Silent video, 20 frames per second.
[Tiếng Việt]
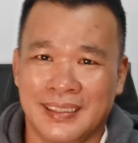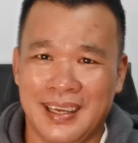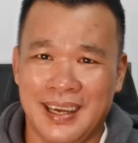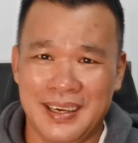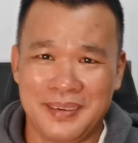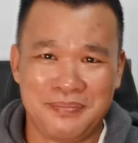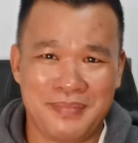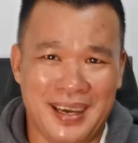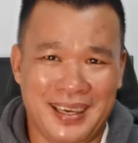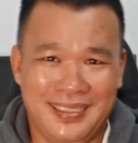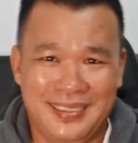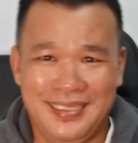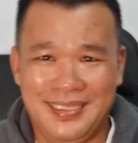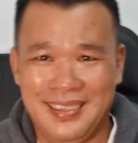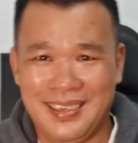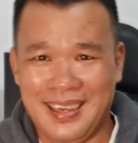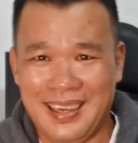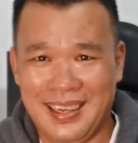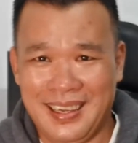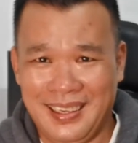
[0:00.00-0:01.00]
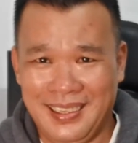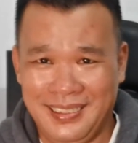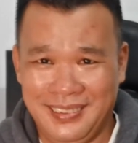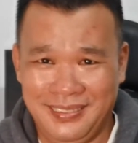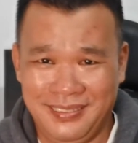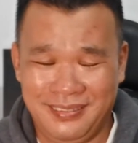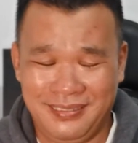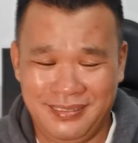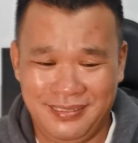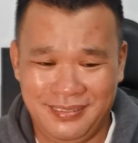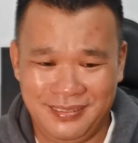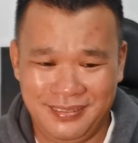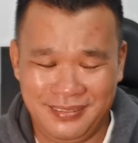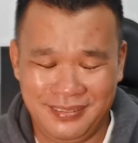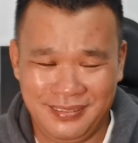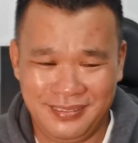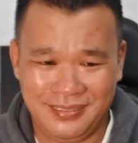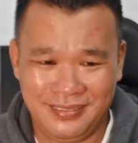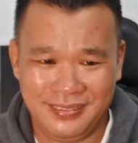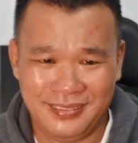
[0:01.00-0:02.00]
thân mật đó là
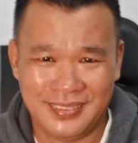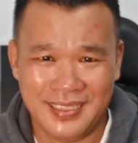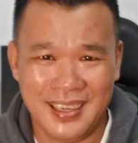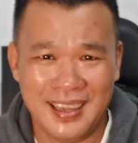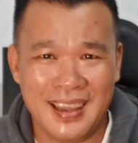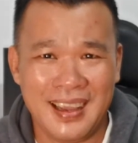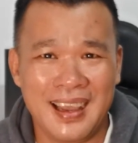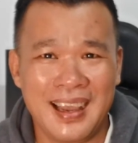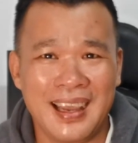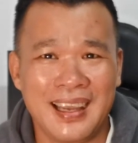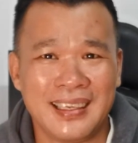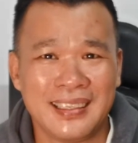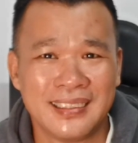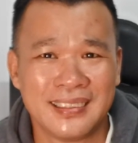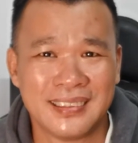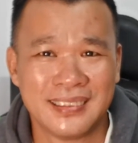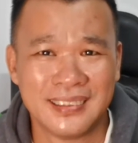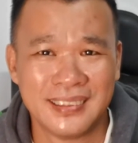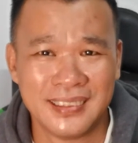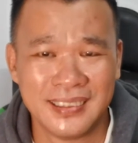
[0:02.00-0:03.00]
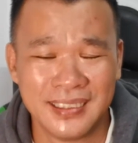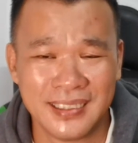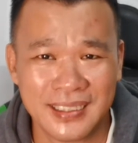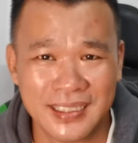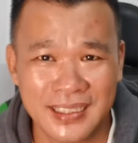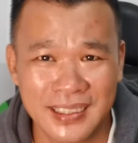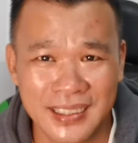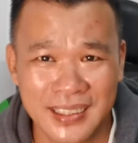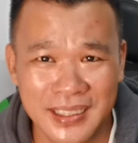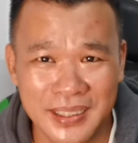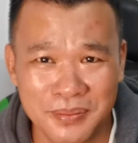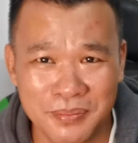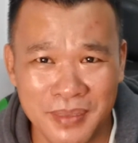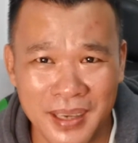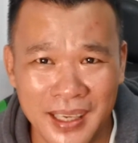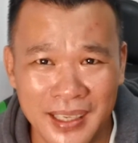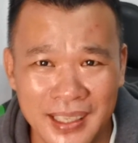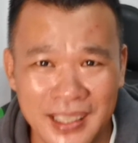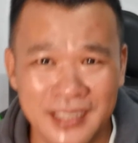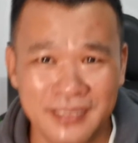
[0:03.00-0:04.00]
hai người khi
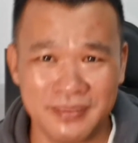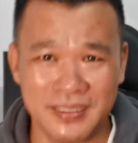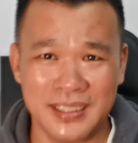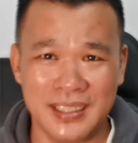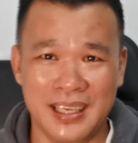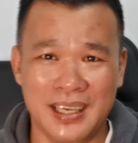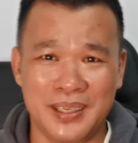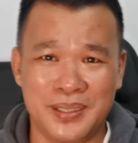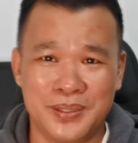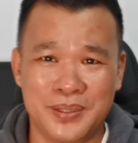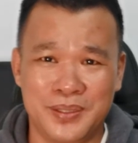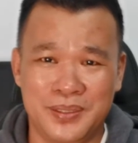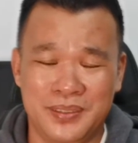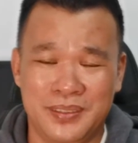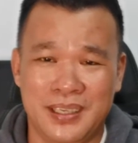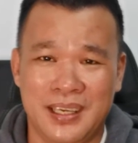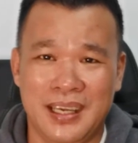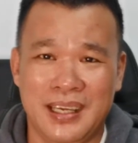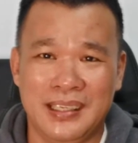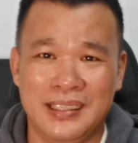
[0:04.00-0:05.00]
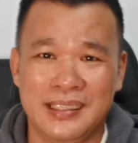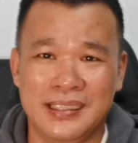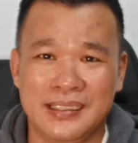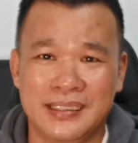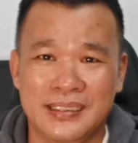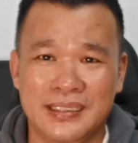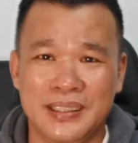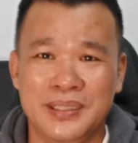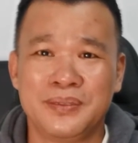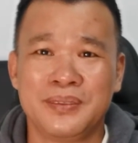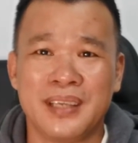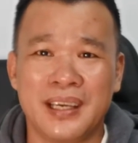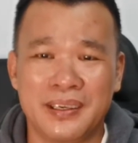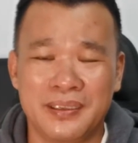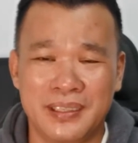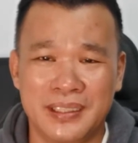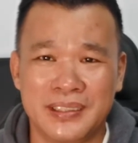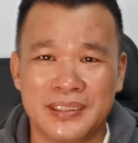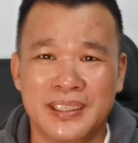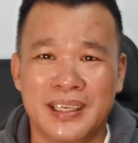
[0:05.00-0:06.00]
mà đến với nhau hai người yêu
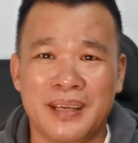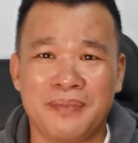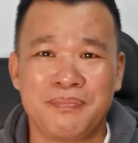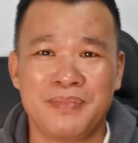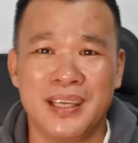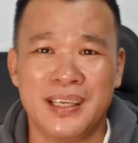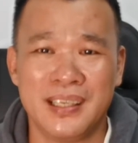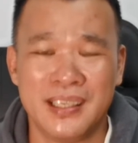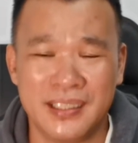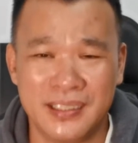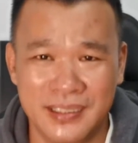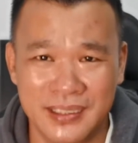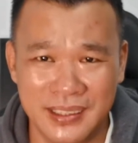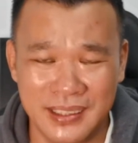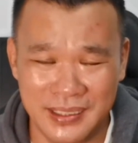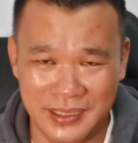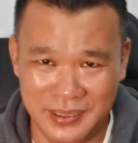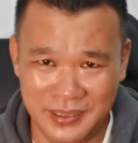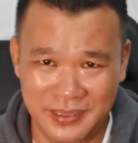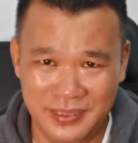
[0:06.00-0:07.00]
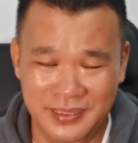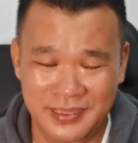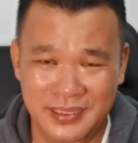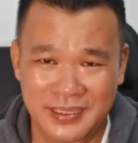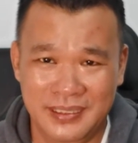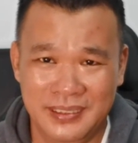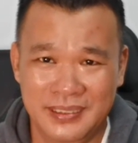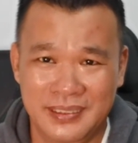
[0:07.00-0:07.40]
nhau hai người lập gia đình với nhau